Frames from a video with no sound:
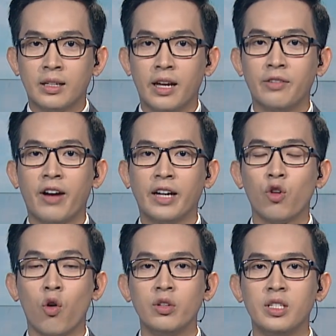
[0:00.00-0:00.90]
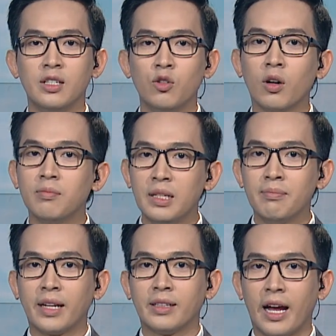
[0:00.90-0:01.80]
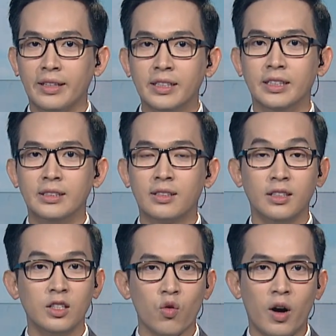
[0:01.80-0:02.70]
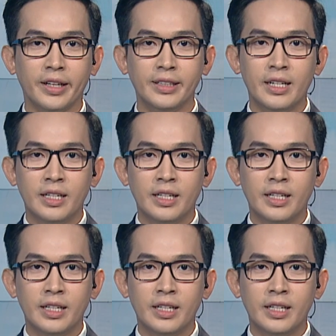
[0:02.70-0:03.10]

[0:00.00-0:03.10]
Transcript: để phản đối dự luật minh bạch ảnh hưởng từ nước ngoài.